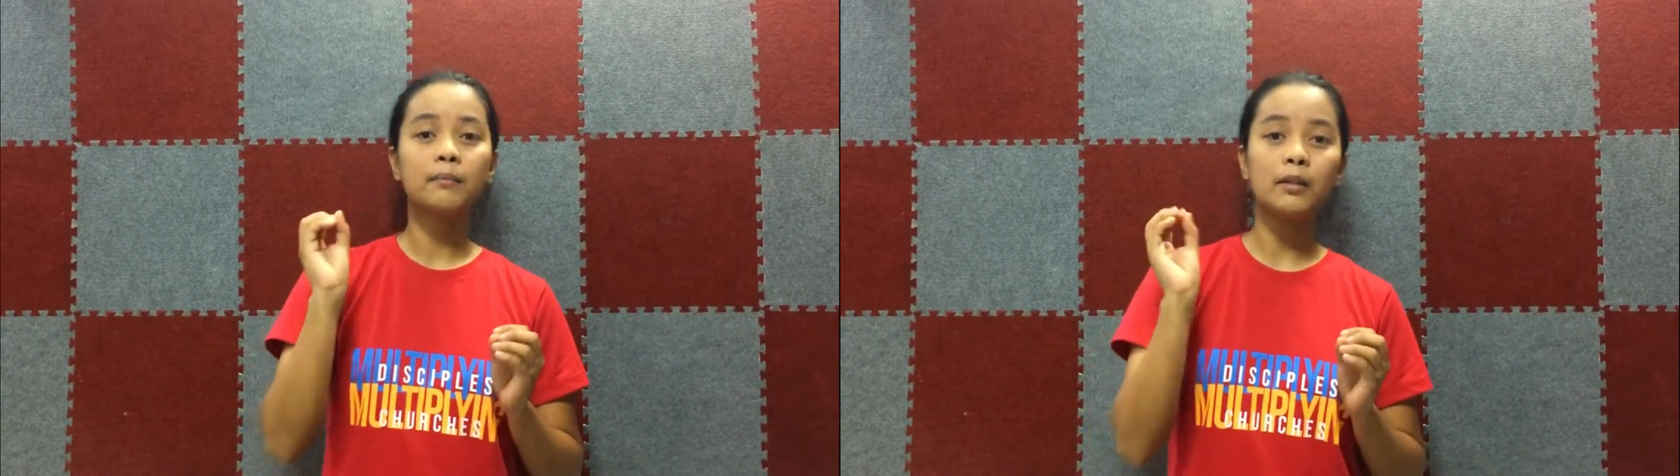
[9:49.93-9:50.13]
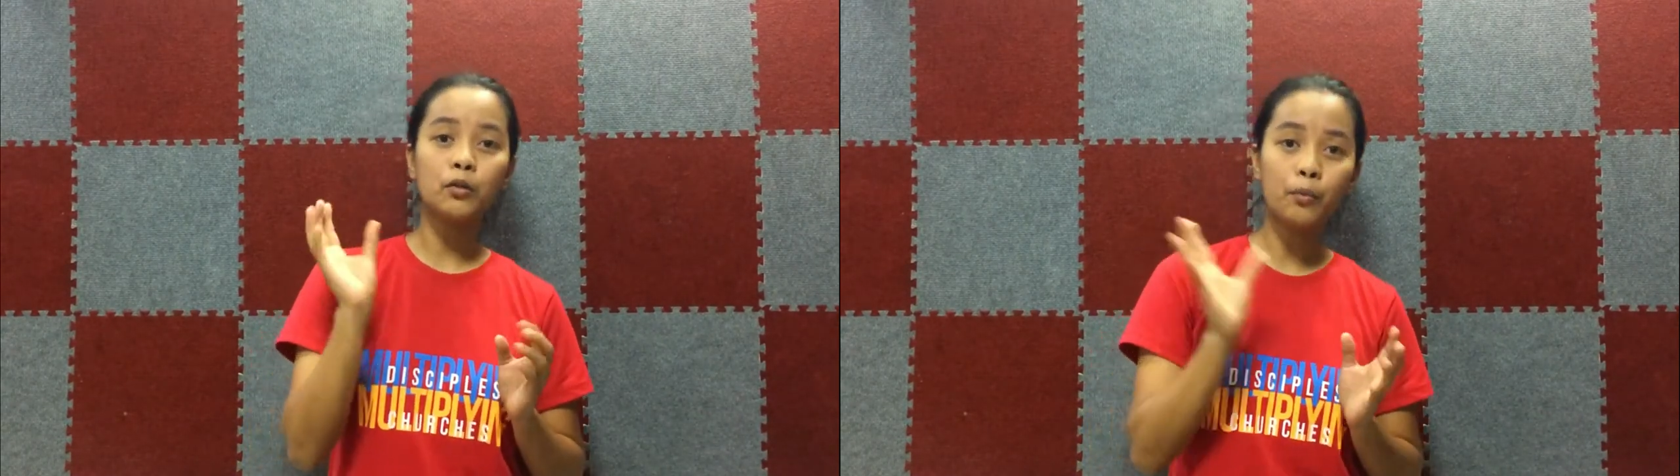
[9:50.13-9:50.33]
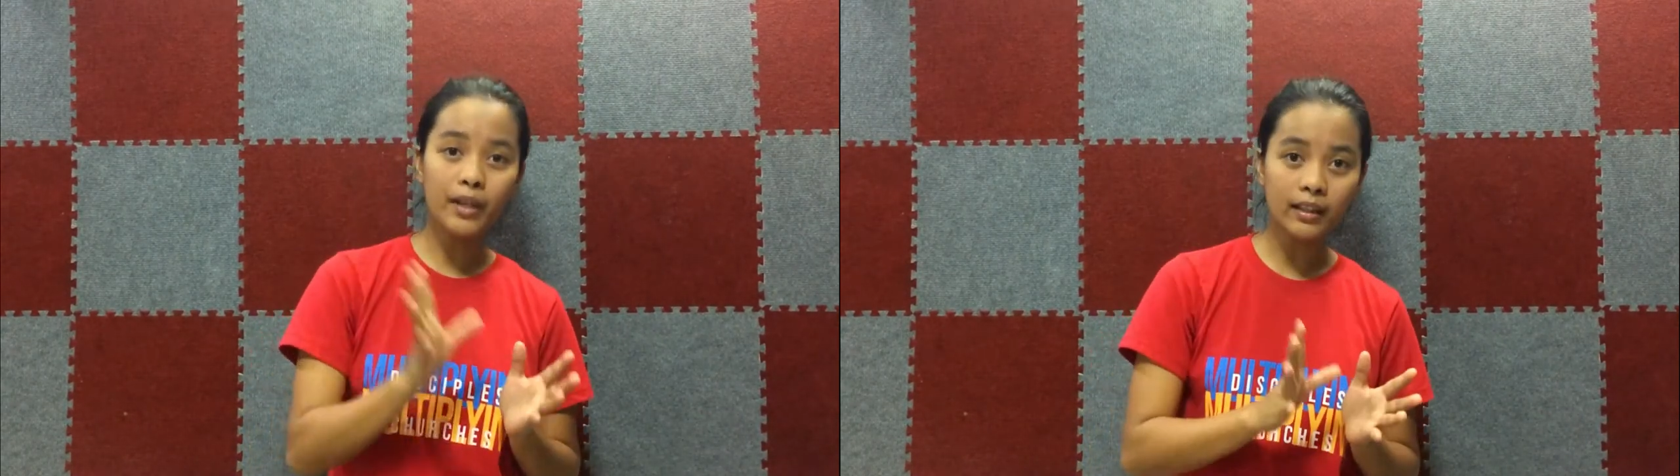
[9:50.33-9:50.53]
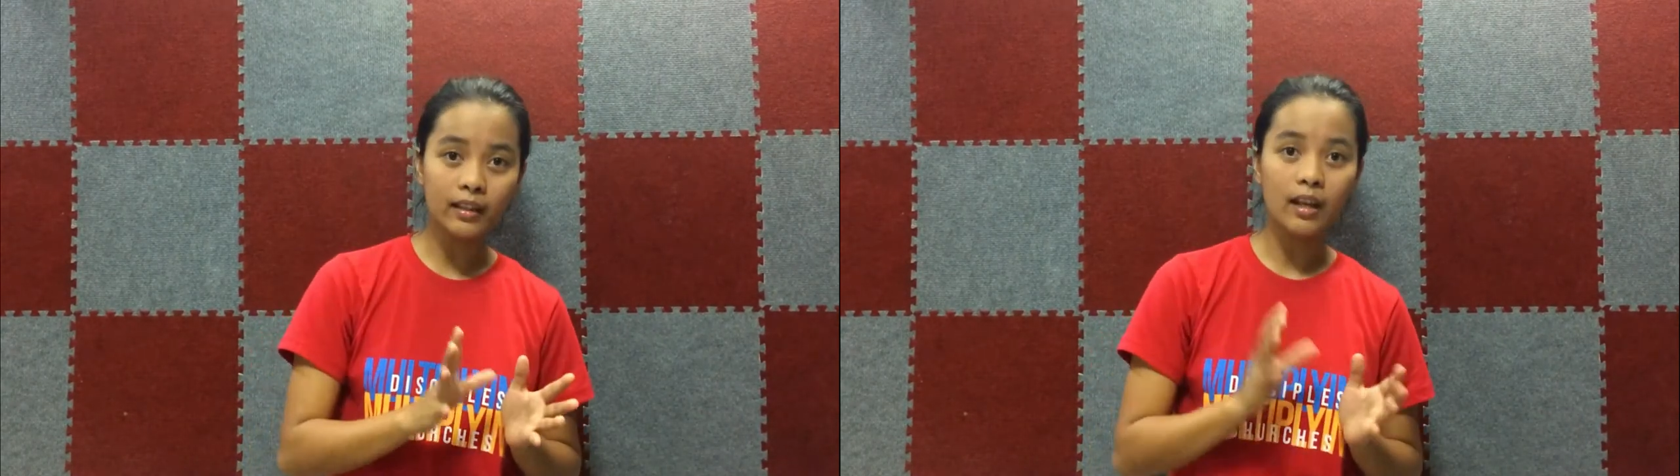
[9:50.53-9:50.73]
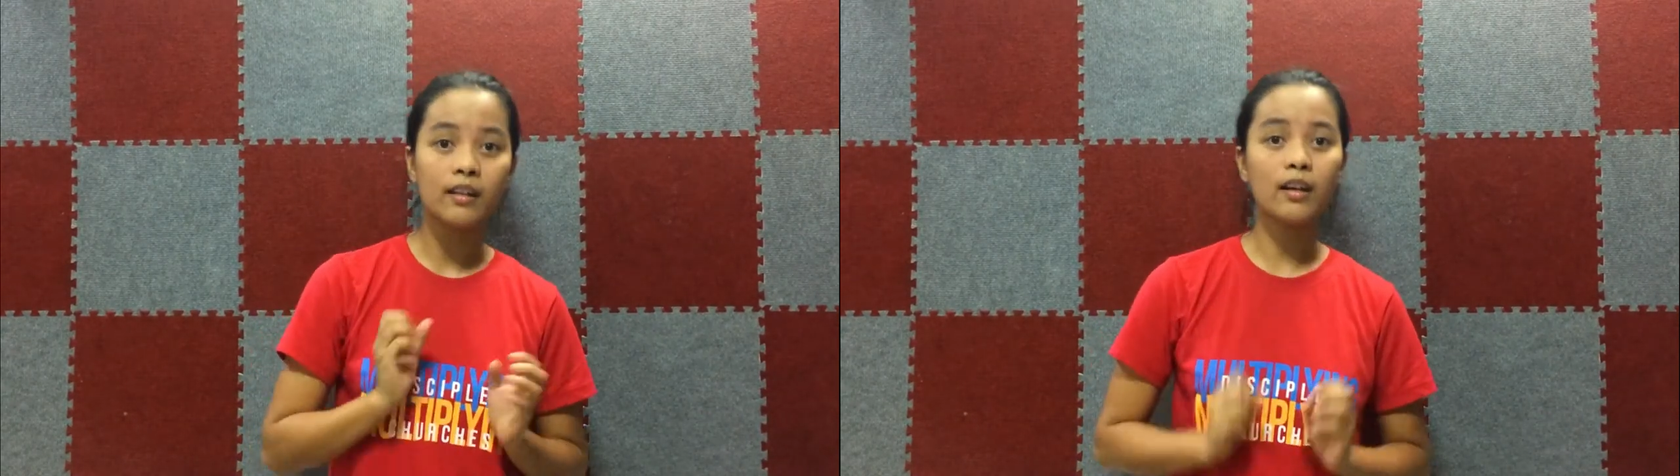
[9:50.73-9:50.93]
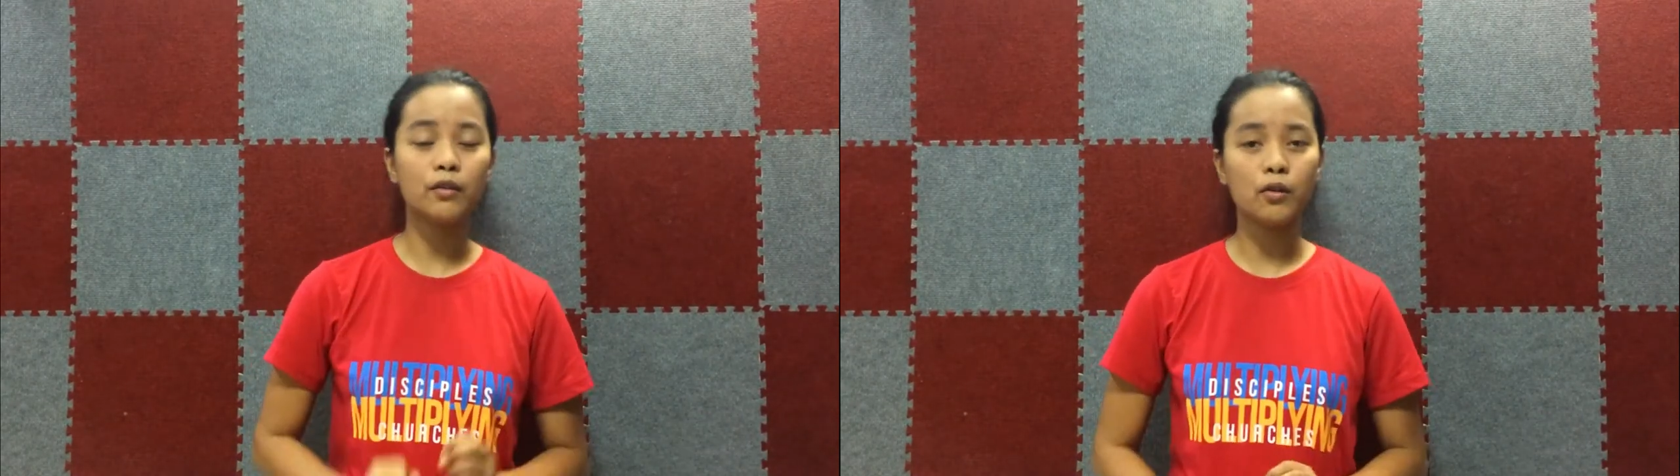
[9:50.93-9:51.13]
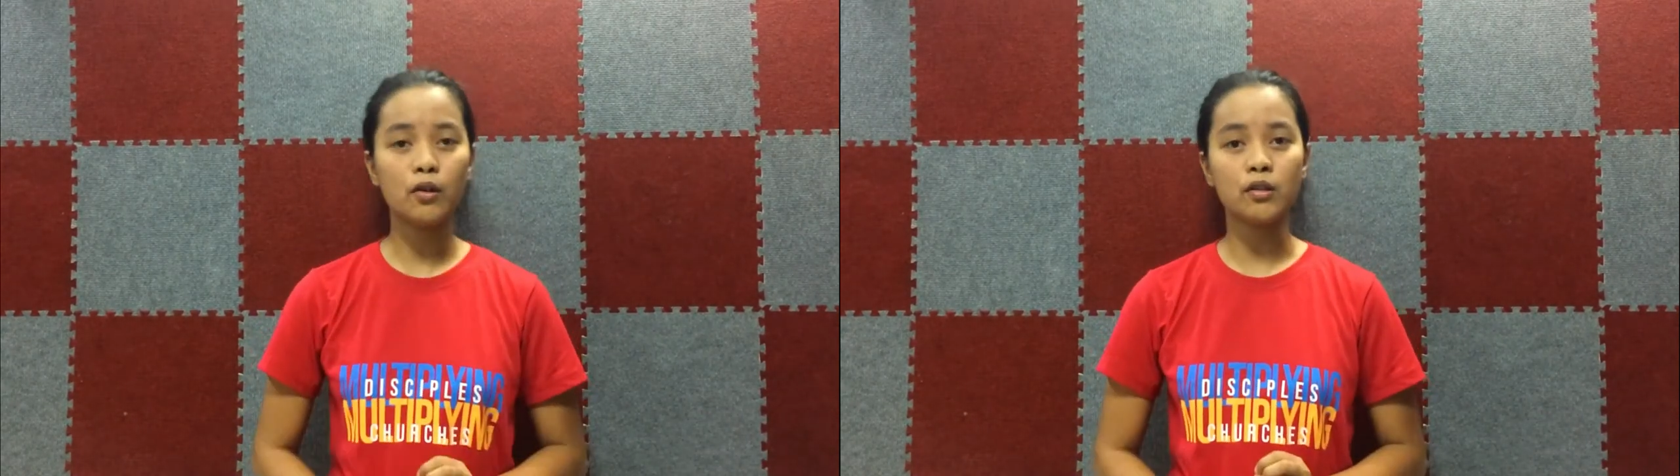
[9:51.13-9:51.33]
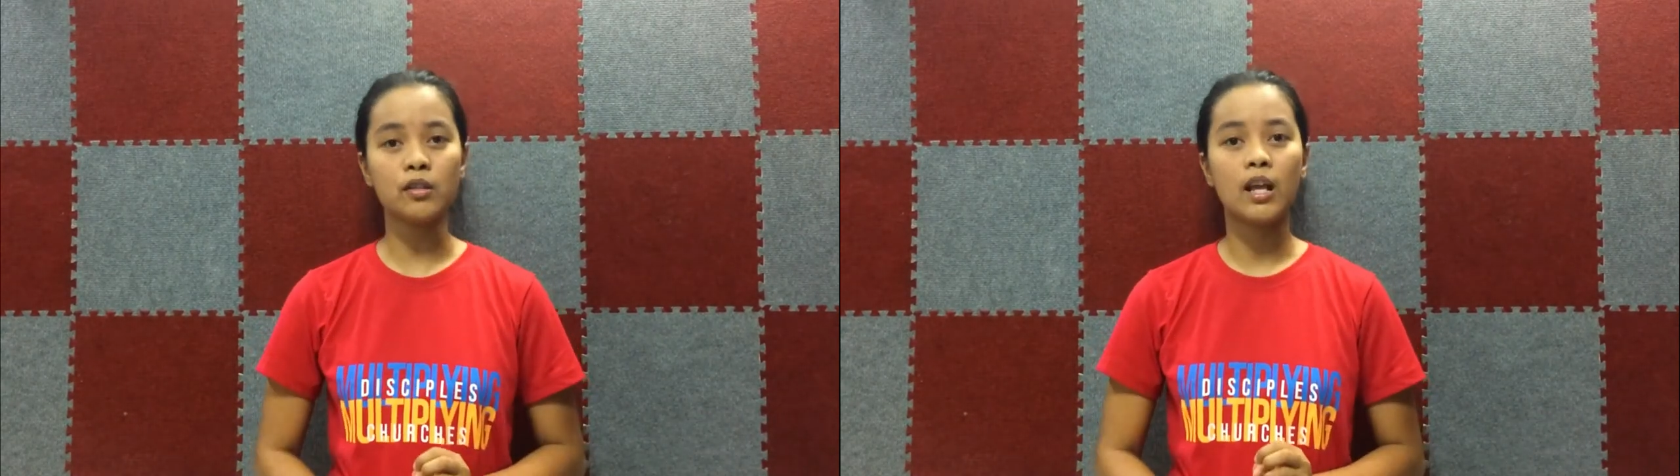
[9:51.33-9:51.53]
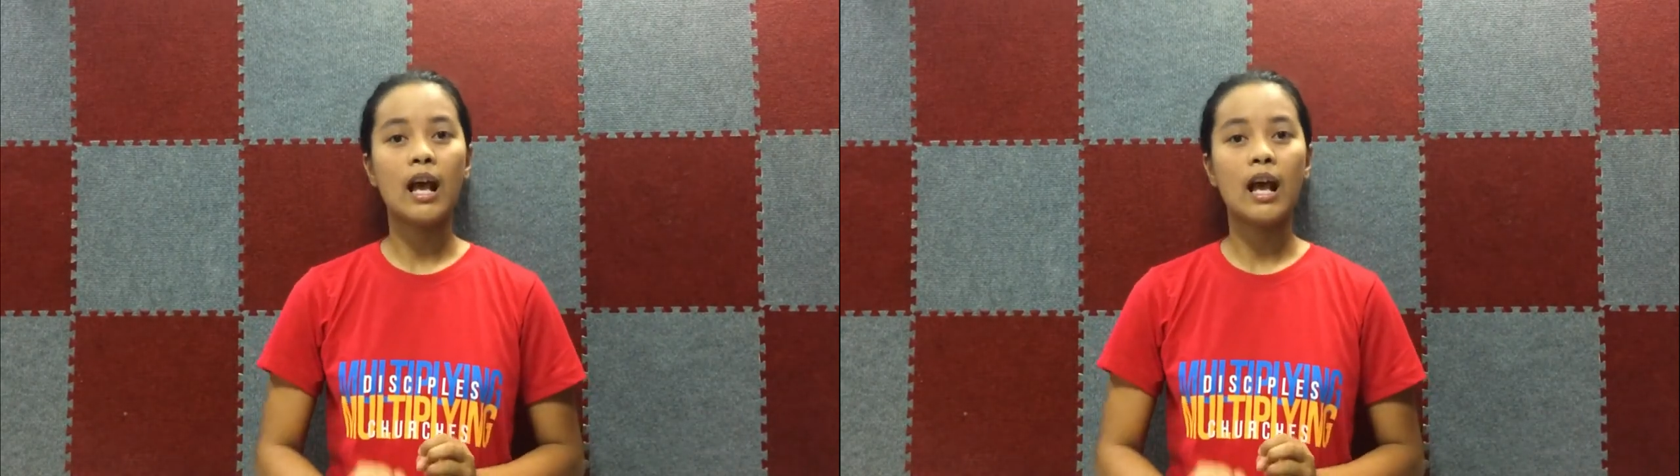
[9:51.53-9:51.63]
matuwid ng Diyos,